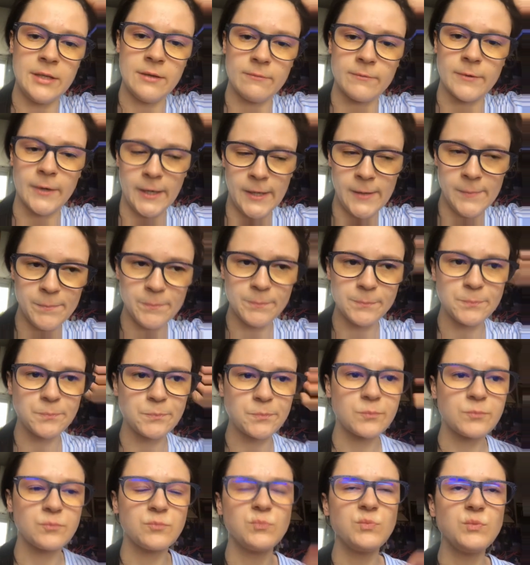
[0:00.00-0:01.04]
voilà.
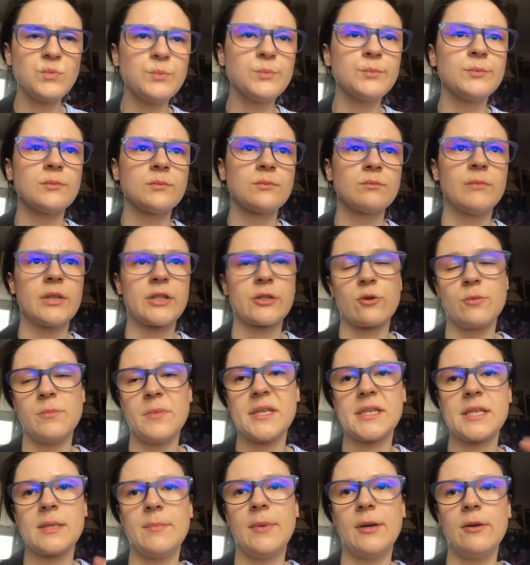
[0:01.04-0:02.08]
Parce que le
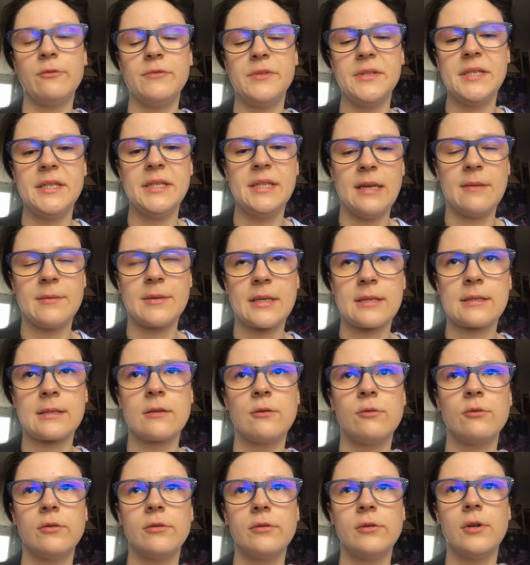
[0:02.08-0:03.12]
mien, c'est pas le Viticeps, hein,
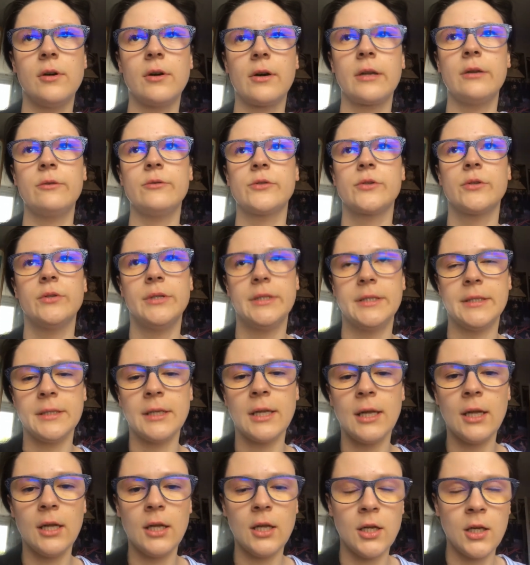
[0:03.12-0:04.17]
c'est l'Henri Lawsoni.
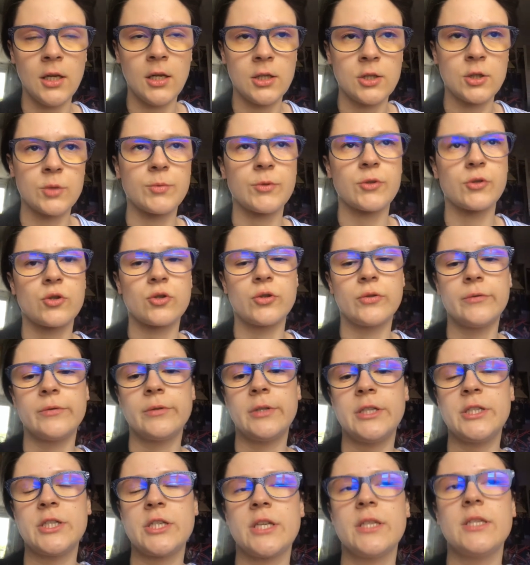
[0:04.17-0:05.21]
Je pense que je vous
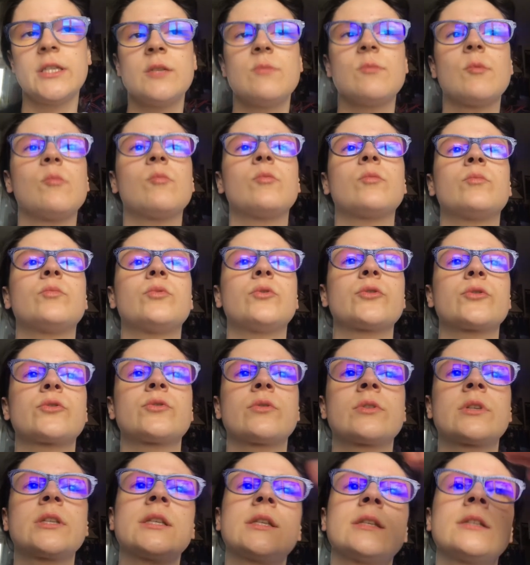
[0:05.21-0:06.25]
l'ai déjà dit, mais bon, pour
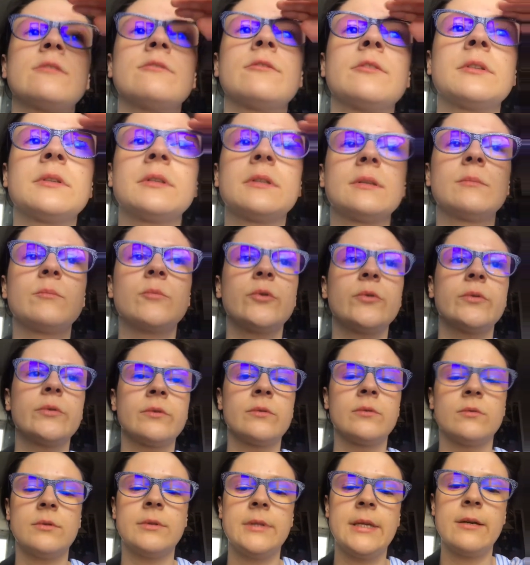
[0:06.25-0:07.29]
ceux qui
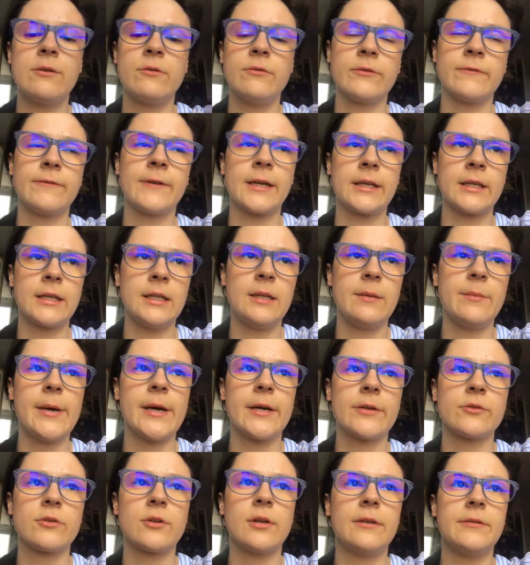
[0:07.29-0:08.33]
me découvrent, enfin qui
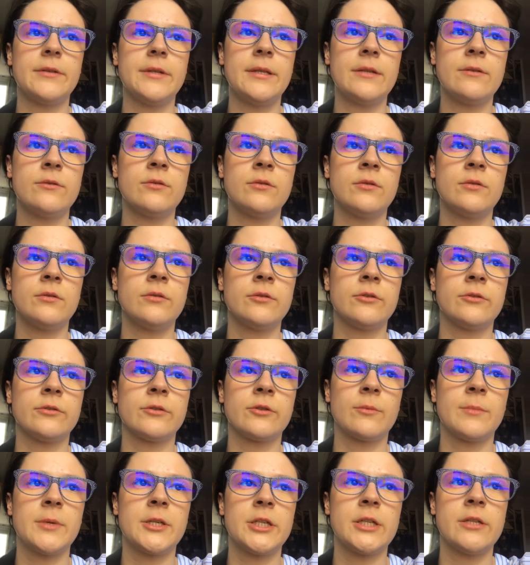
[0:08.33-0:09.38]
débarquent sur la vidéo, euh,
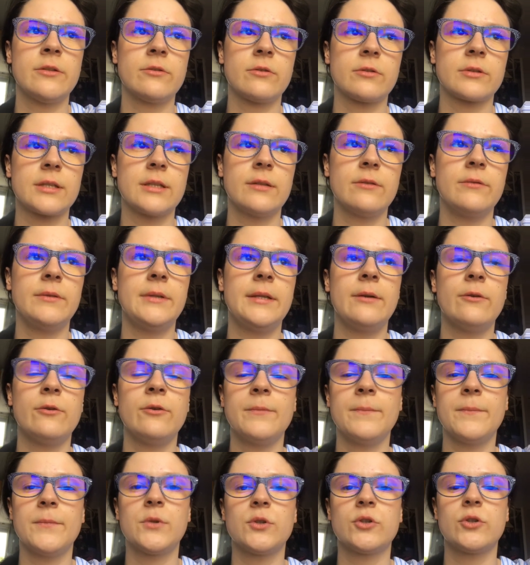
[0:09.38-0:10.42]
sur ma chaîne, sur cette
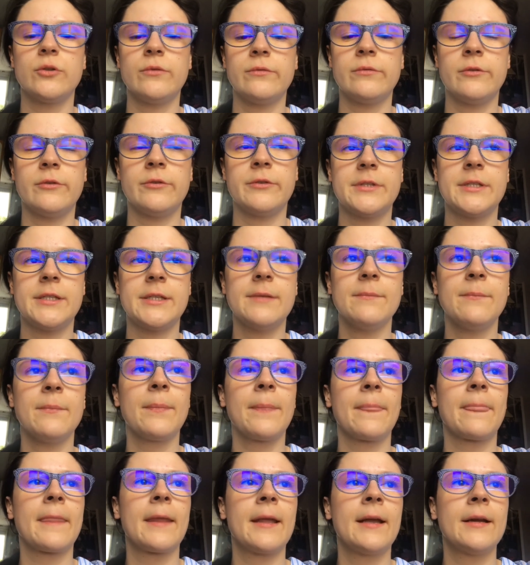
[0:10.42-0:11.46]
vidéo, je vous le dis.
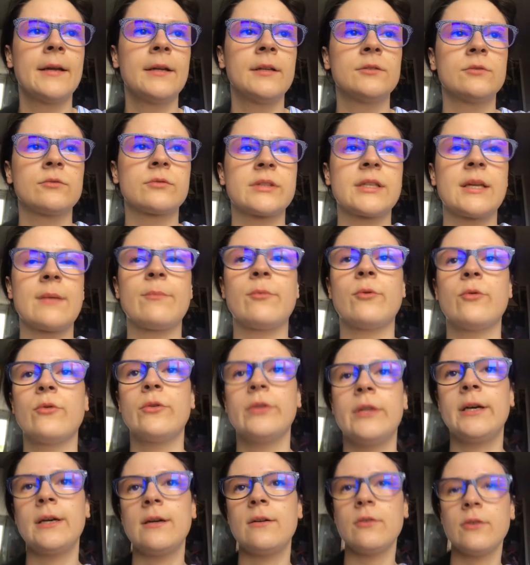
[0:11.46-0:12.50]
Donc c'est un
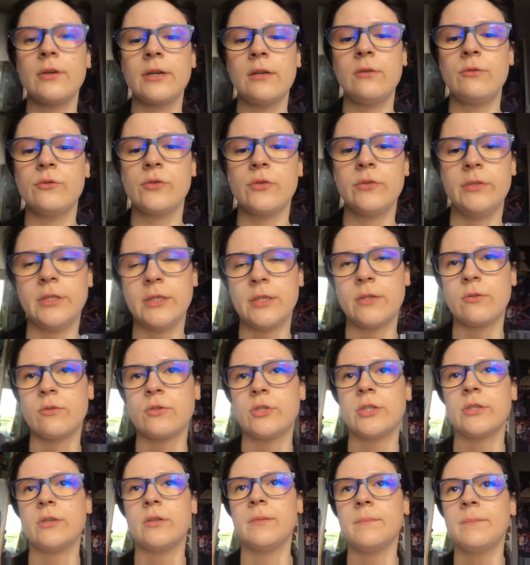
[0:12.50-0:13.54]
Pogona Henri Lawsoni
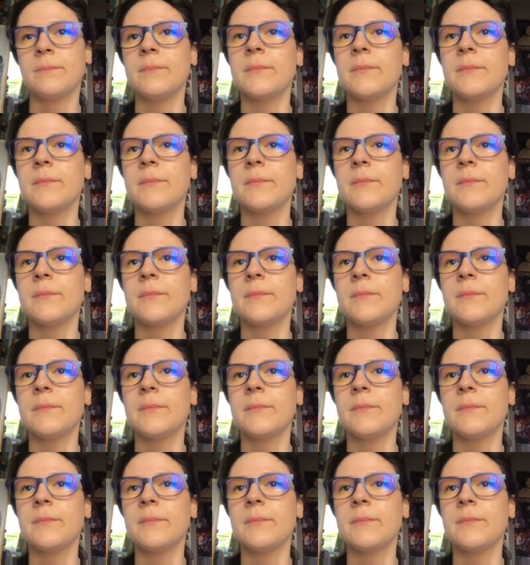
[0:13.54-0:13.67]
que j'ai.